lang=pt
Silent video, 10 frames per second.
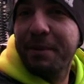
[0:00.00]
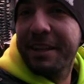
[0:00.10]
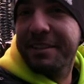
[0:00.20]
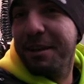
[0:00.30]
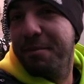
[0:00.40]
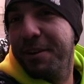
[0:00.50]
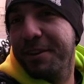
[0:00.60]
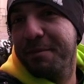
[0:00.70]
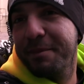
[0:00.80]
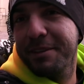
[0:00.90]
um pedacinho da
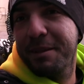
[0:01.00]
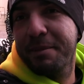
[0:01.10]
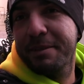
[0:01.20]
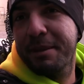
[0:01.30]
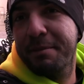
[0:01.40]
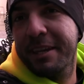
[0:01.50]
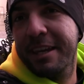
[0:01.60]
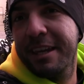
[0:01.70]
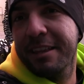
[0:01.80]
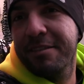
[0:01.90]
porta, mas não dá pra saber o que,
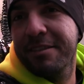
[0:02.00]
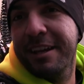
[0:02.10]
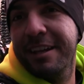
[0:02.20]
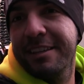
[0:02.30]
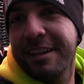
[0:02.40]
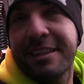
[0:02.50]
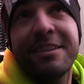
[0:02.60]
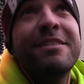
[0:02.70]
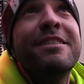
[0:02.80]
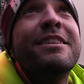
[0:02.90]
que é não, dá? Dá
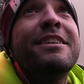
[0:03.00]
não.